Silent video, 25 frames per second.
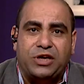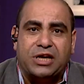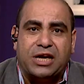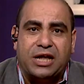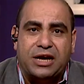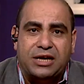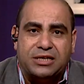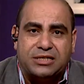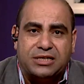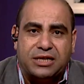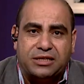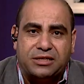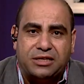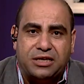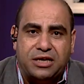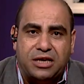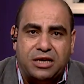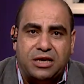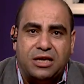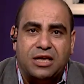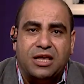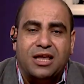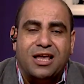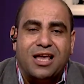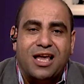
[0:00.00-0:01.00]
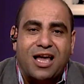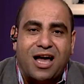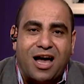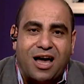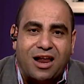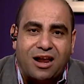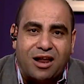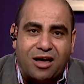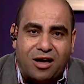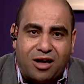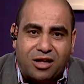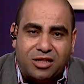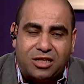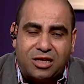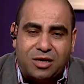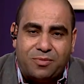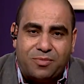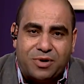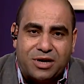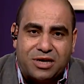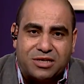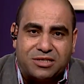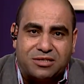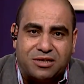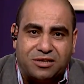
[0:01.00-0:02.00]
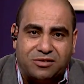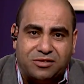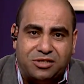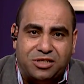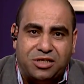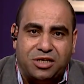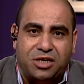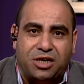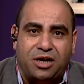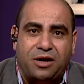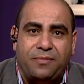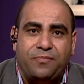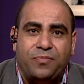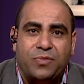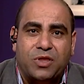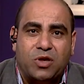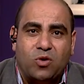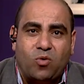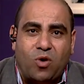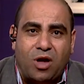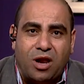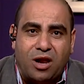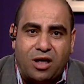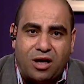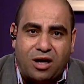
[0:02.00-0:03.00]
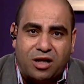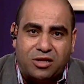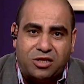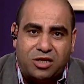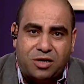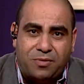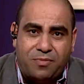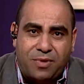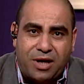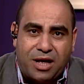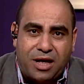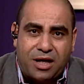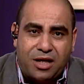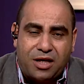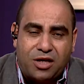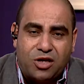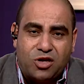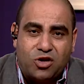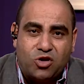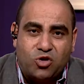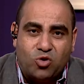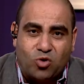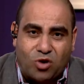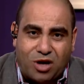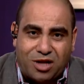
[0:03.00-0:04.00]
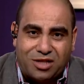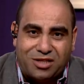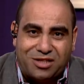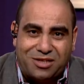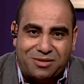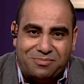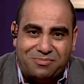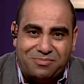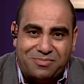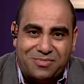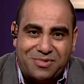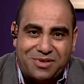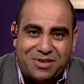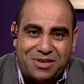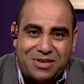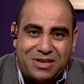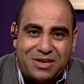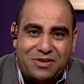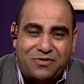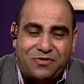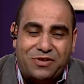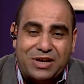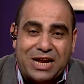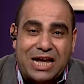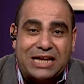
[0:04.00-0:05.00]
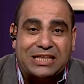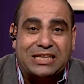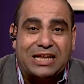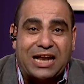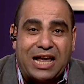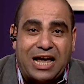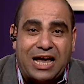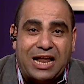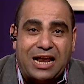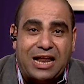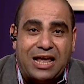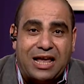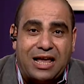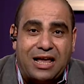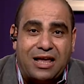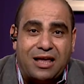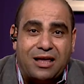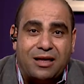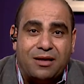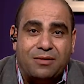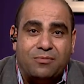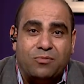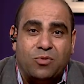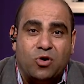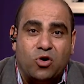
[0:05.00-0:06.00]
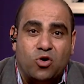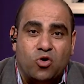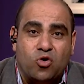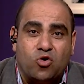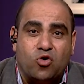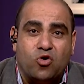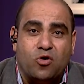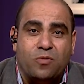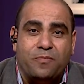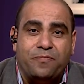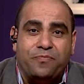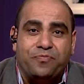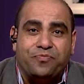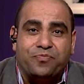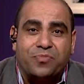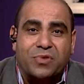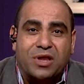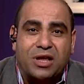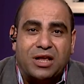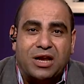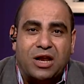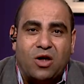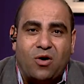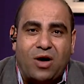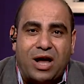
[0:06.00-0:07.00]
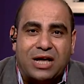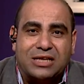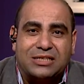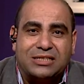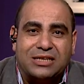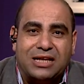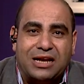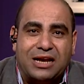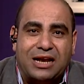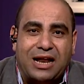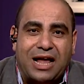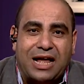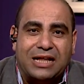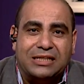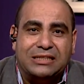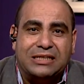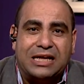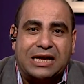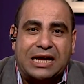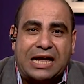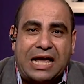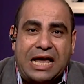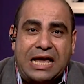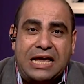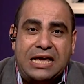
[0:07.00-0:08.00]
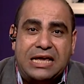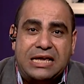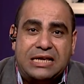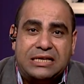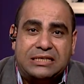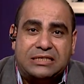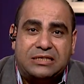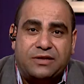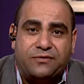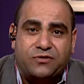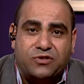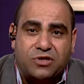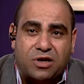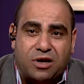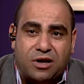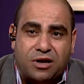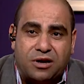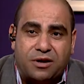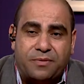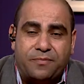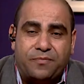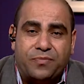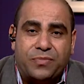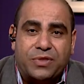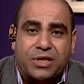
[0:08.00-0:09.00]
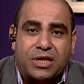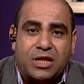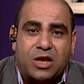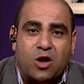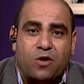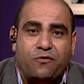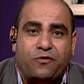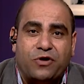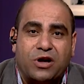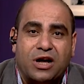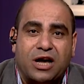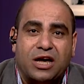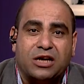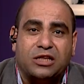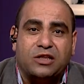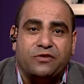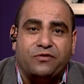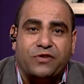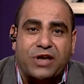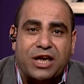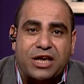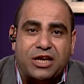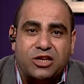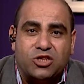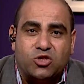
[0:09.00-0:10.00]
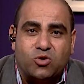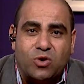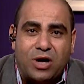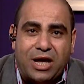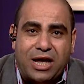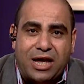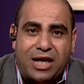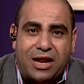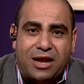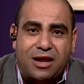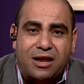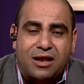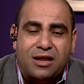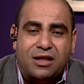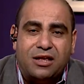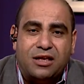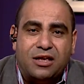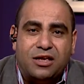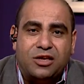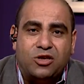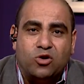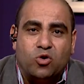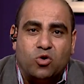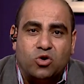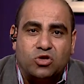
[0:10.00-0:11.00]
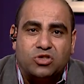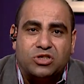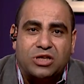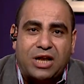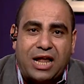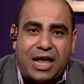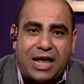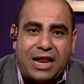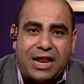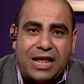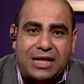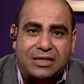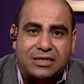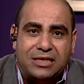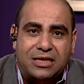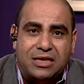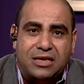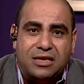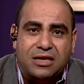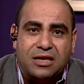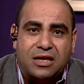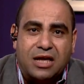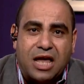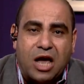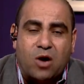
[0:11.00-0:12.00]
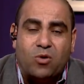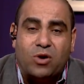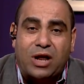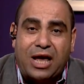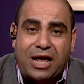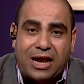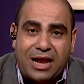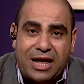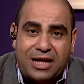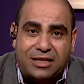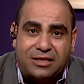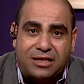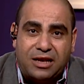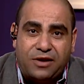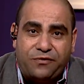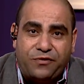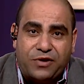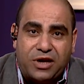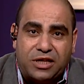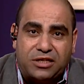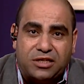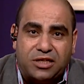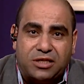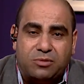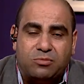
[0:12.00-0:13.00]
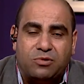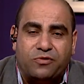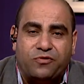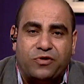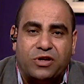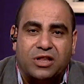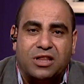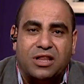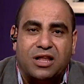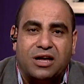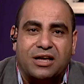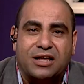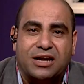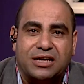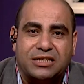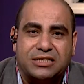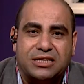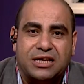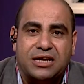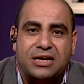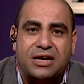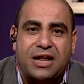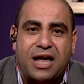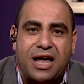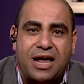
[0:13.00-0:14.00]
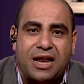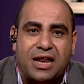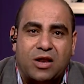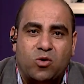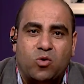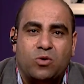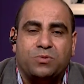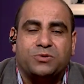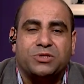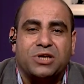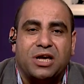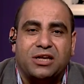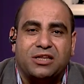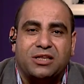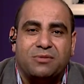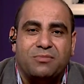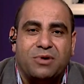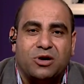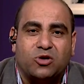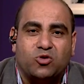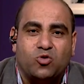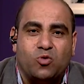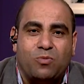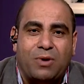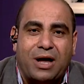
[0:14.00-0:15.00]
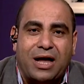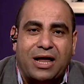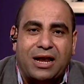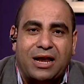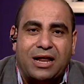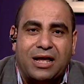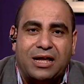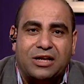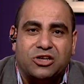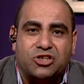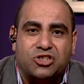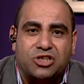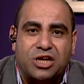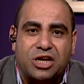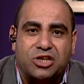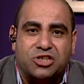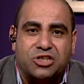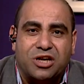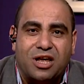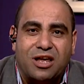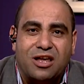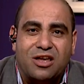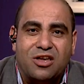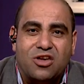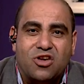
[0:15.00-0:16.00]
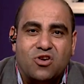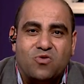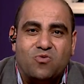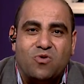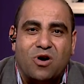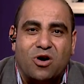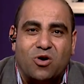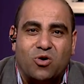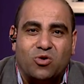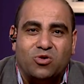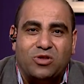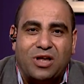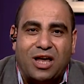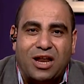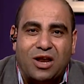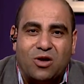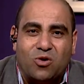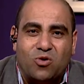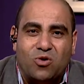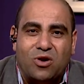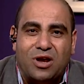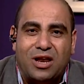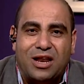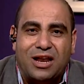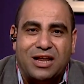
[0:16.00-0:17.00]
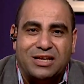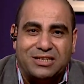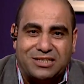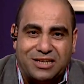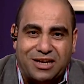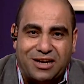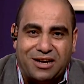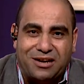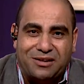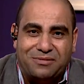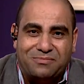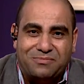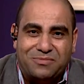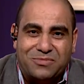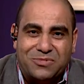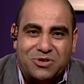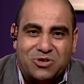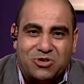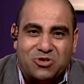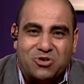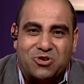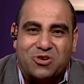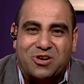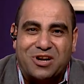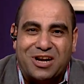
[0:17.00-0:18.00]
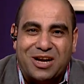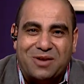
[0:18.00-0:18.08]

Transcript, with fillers: كنيسته على قدر ما يستطيع وعلى قدر ما يقدم في نهاية الحلقة بقول لكم لو حصل عندك أي استفسار لو فكرت في أي سؤال يخص الحلقة دي أو الحلقات اللي فاتت من فضلك راسلنا على الويب سايت المكتوب على الشاشة وهنرد على كل الأسئلة شكرا